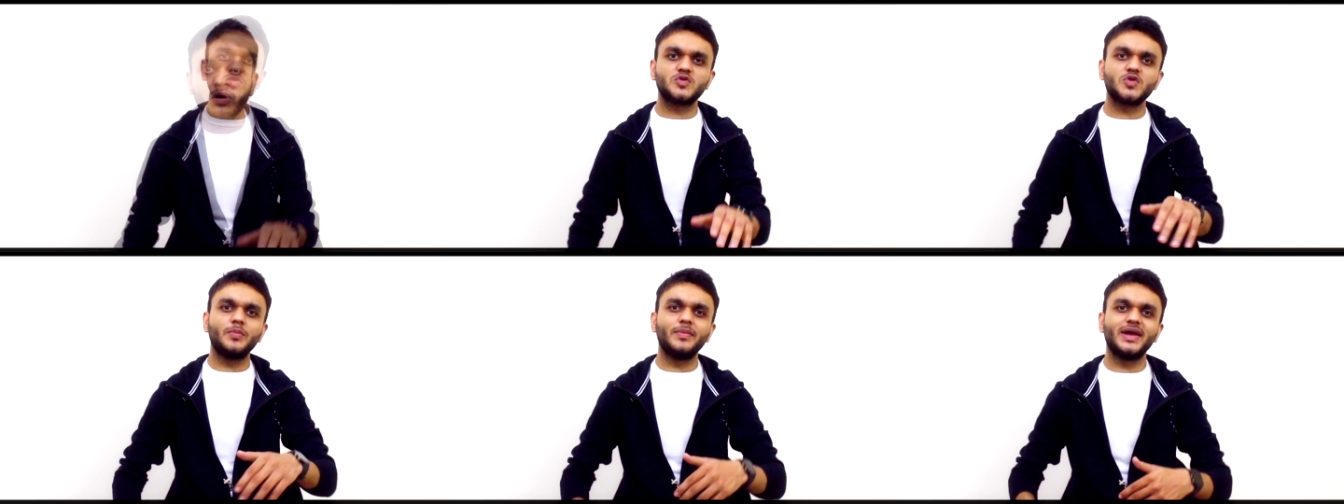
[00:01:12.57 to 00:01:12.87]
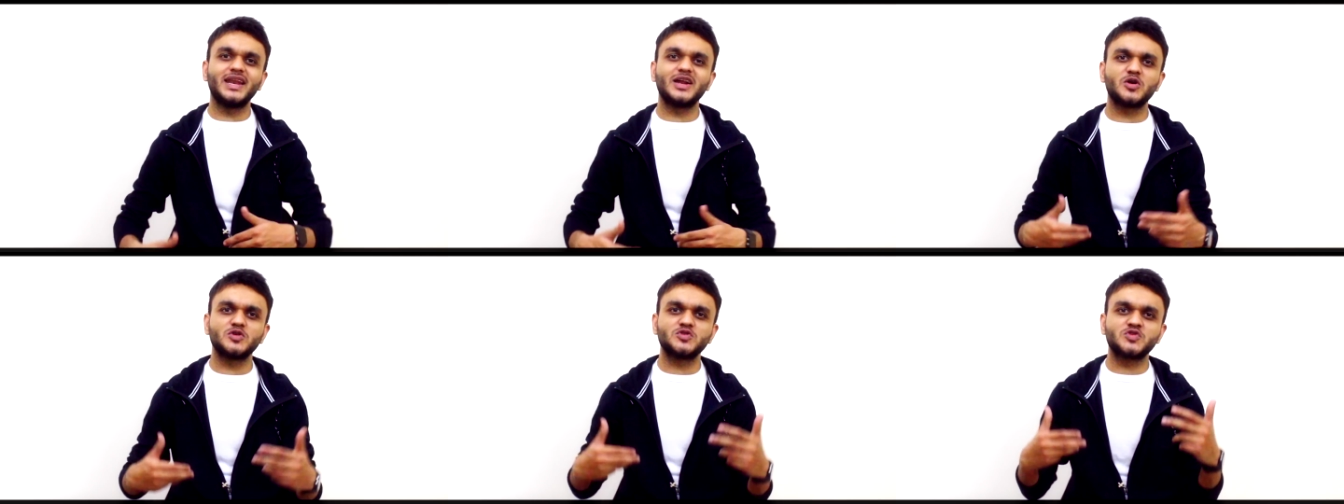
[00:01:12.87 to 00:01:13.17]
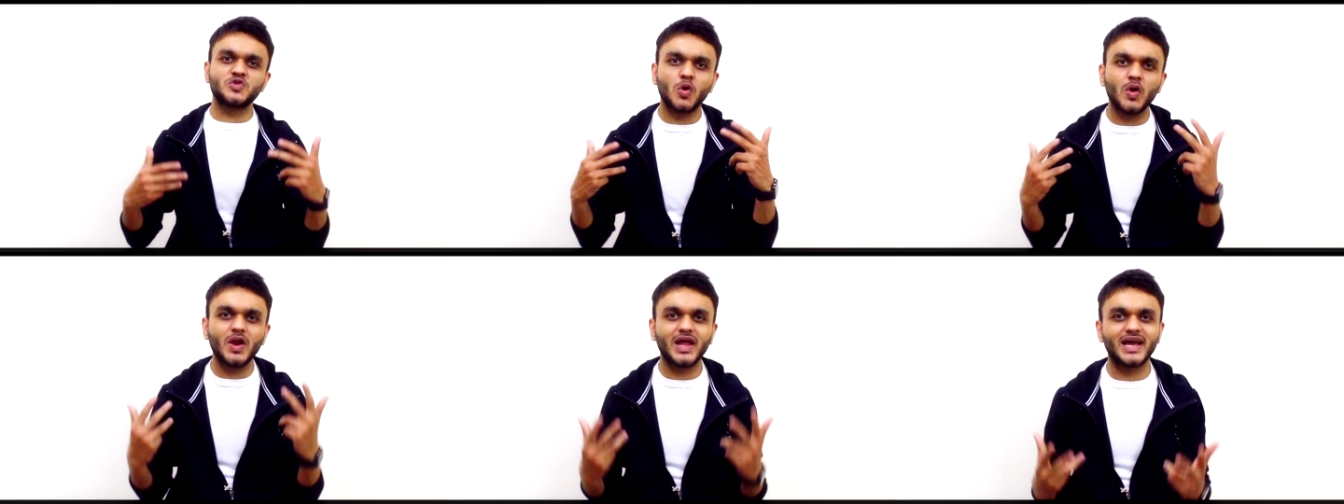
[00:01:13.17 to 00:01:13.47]
तो मेरे को
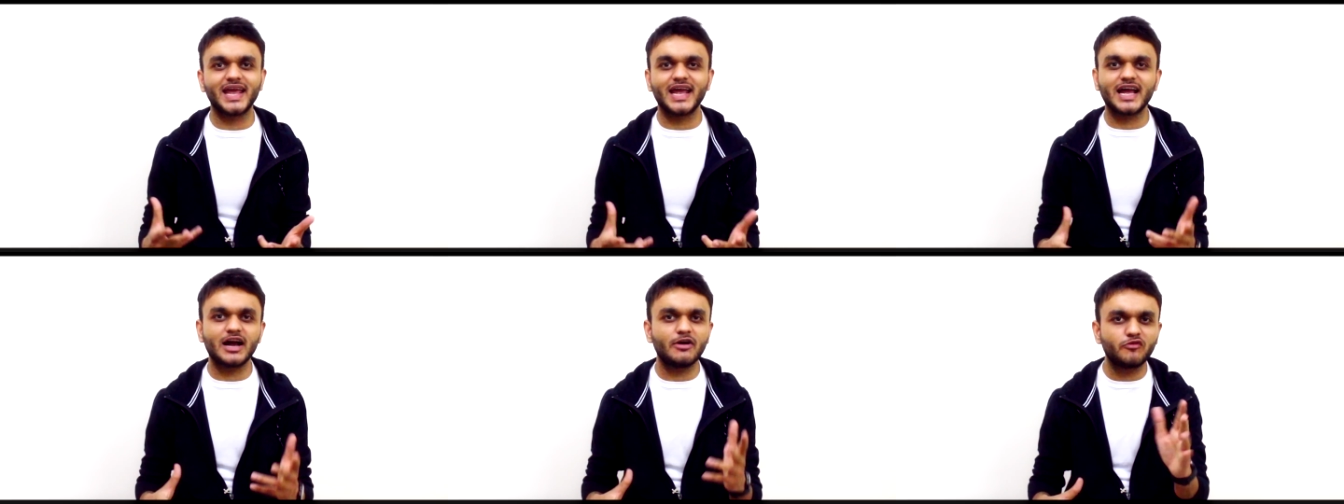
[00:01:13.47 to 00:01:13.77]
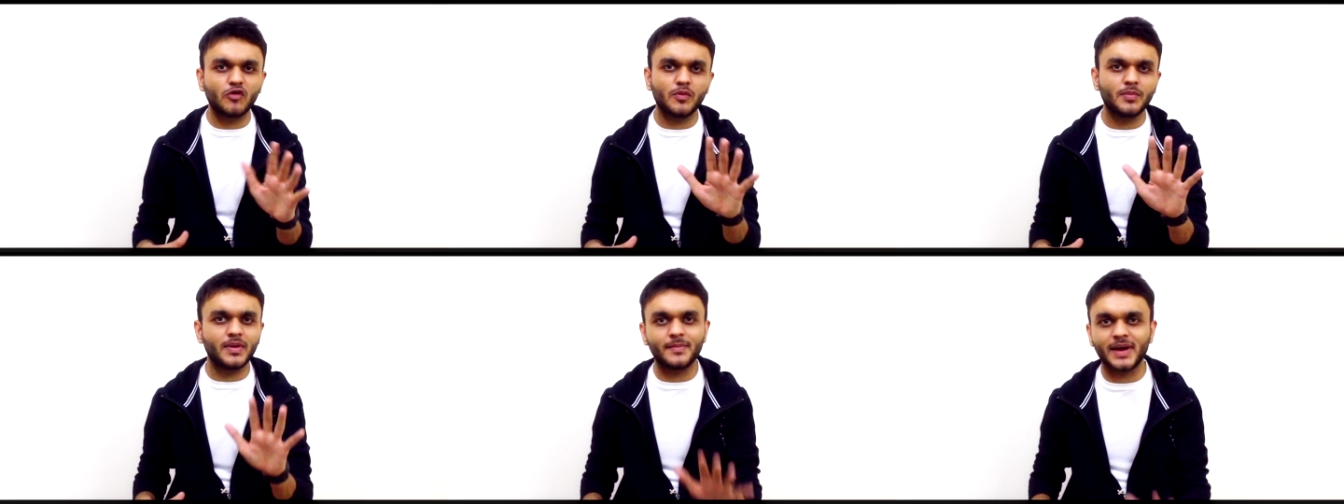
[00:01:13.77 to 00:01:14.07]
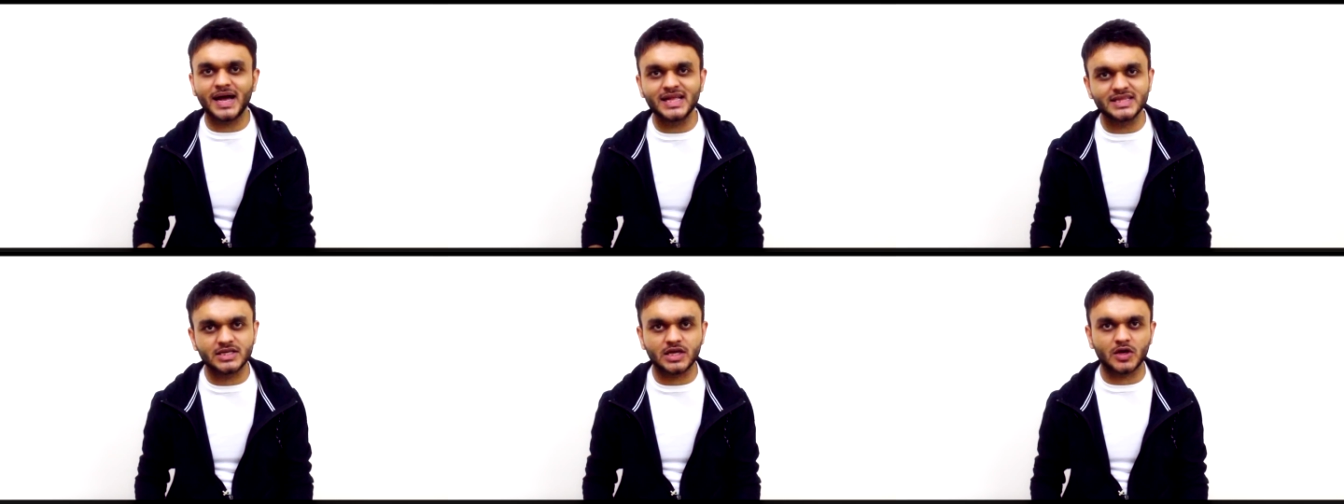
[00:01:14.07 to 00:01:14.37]
जो लगेगा वो मैं
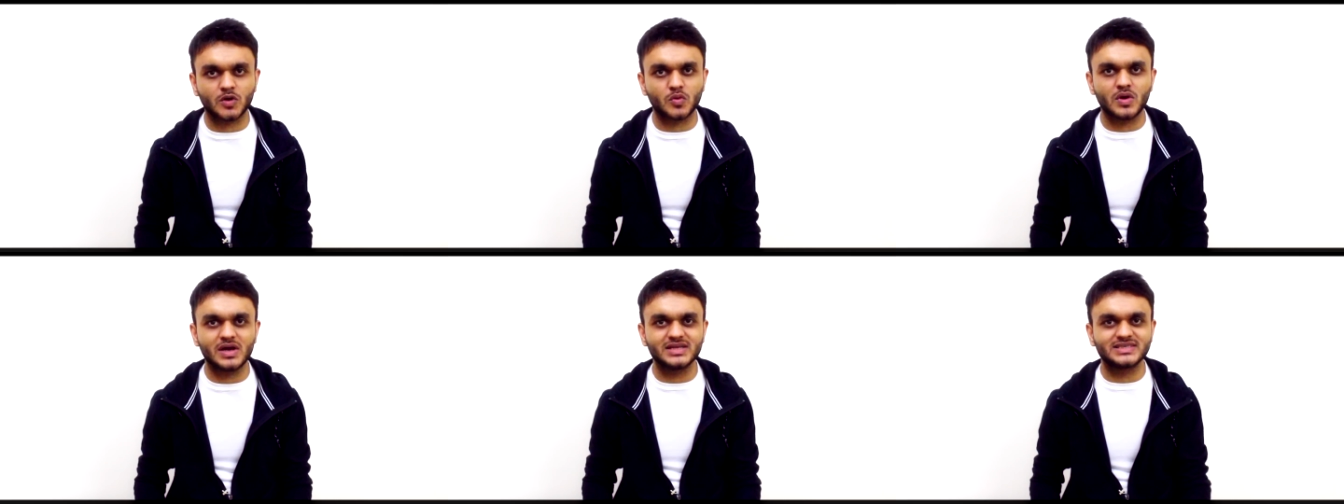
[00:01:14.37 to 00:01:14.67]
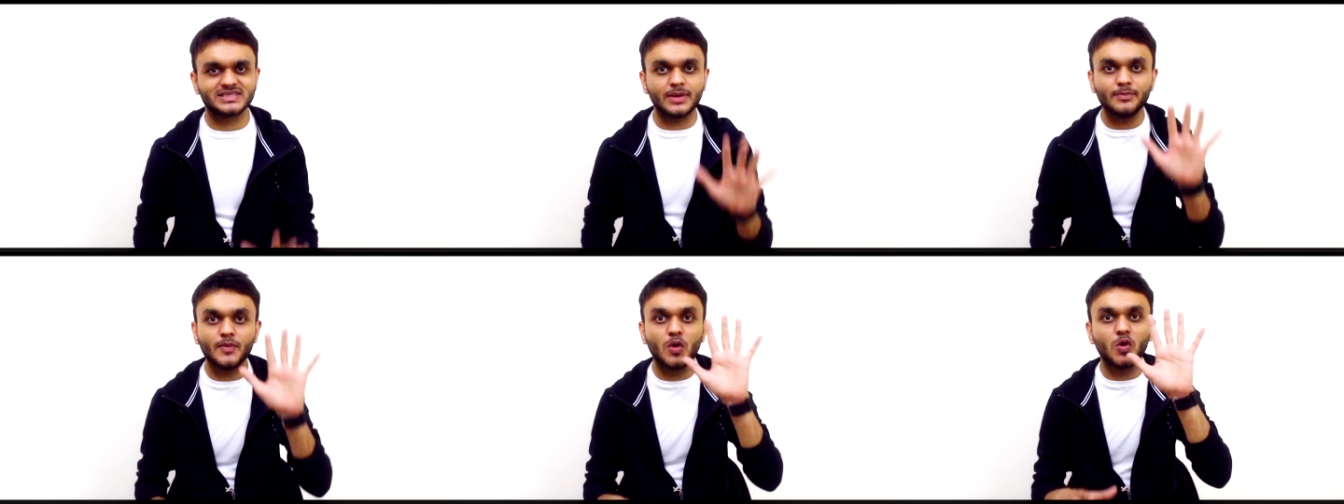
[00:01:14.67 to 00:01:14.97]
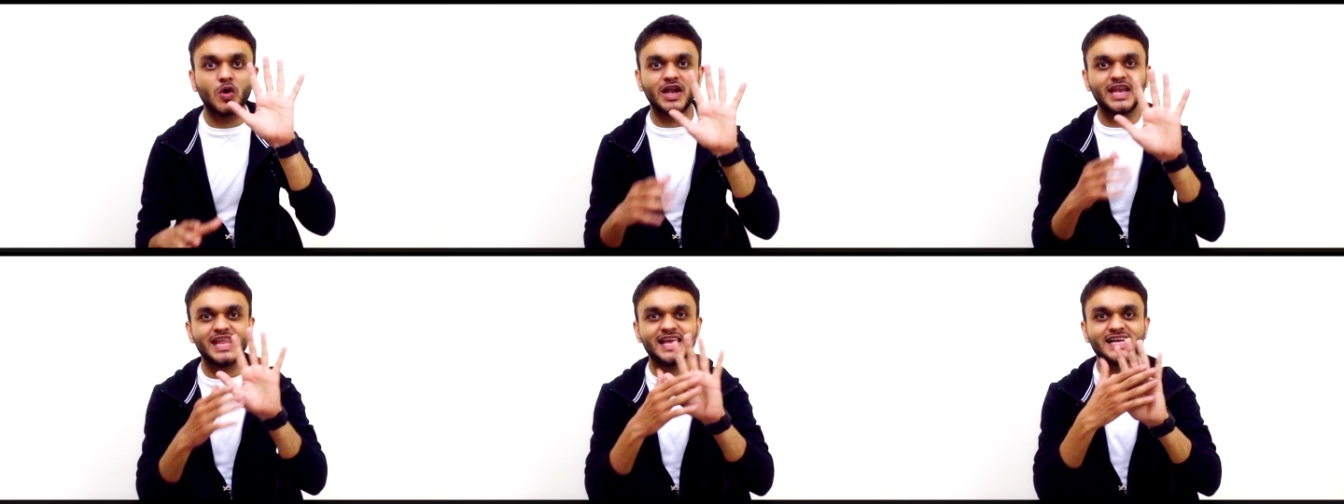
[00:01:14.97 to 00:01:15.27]
बात करूंगा सब
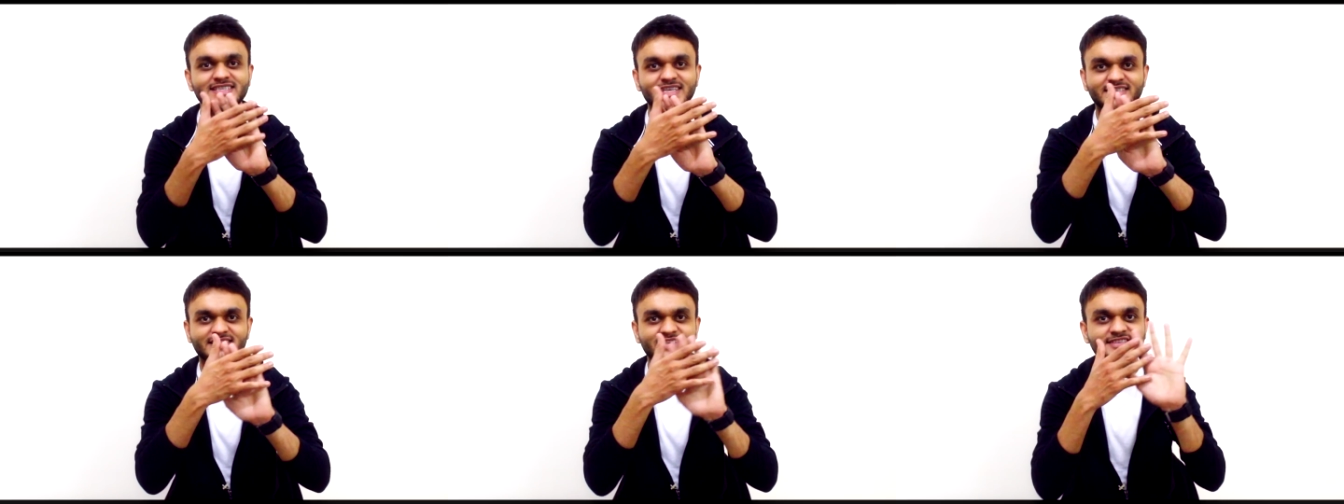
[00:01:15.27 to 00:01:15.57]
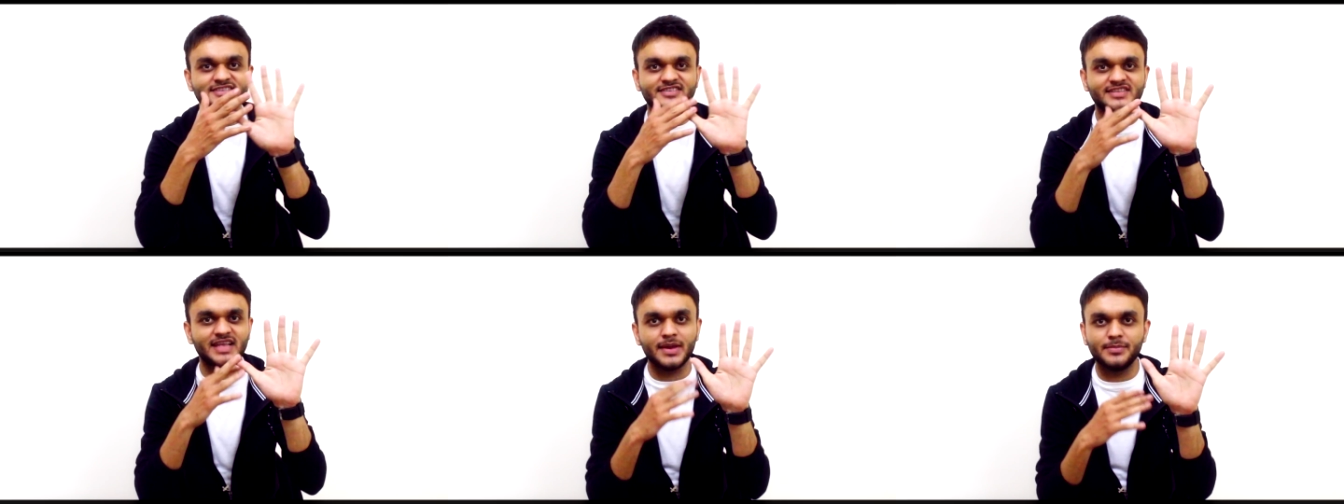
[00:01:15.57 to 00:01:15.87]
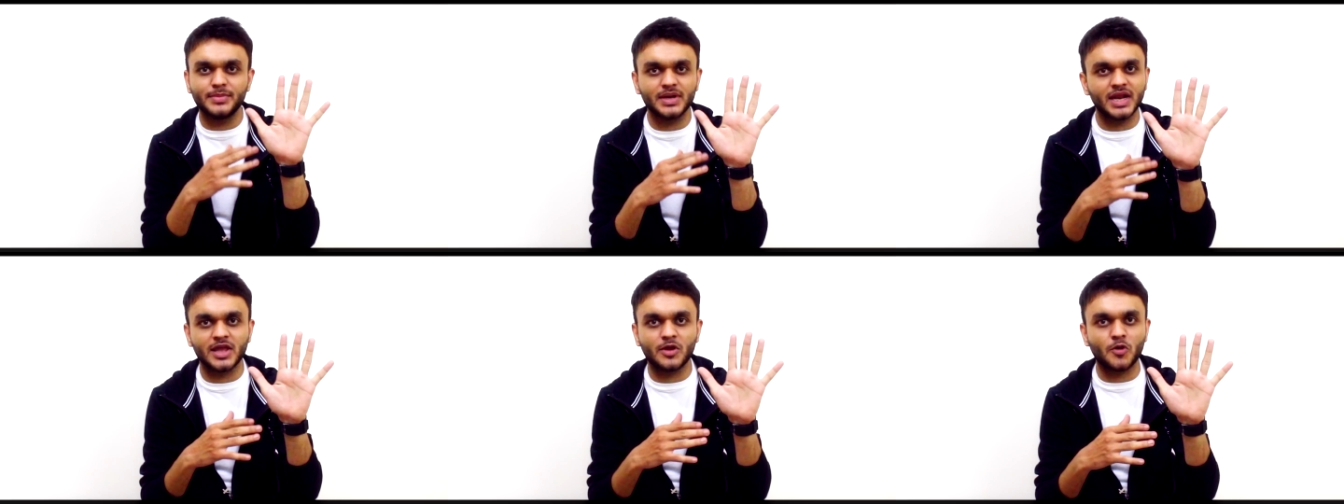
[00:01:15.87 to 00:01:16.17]
उंगलियां जैसे
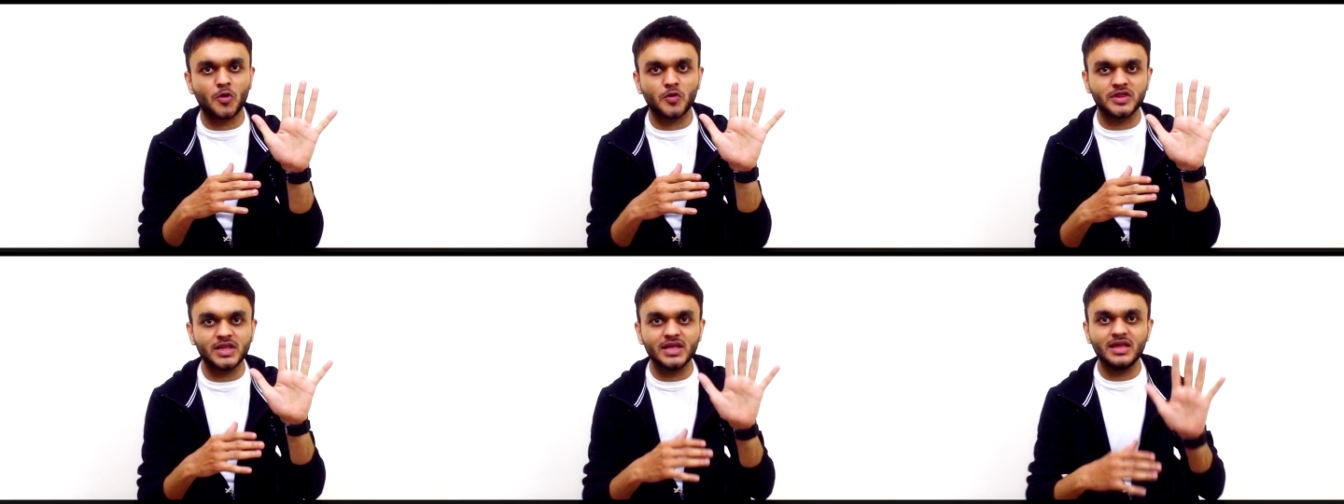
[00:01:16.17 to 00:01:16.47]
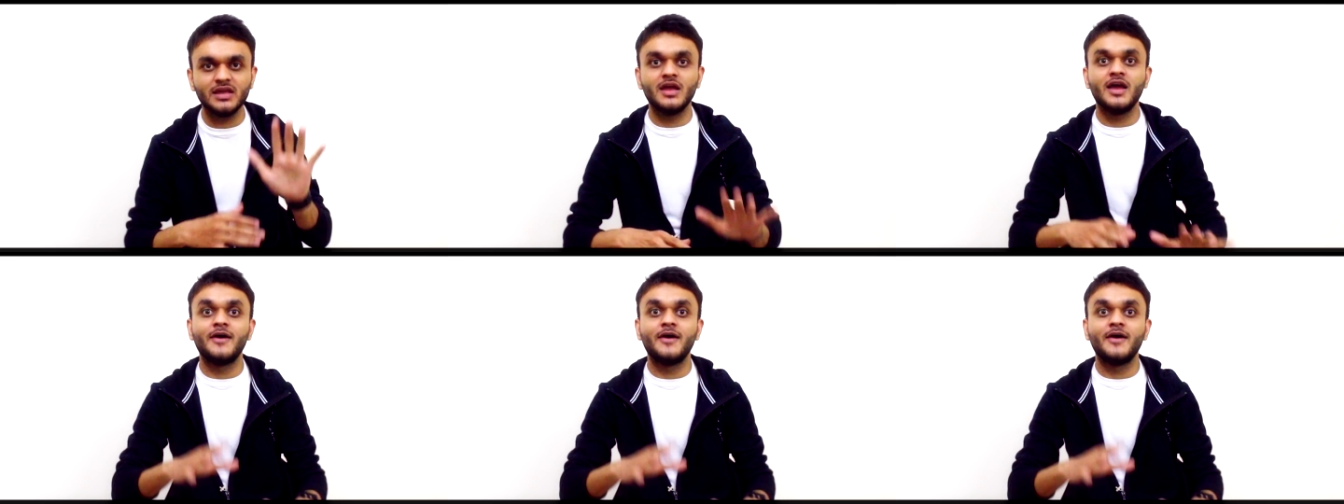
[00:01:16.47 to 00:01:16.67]
सेम नहीं होती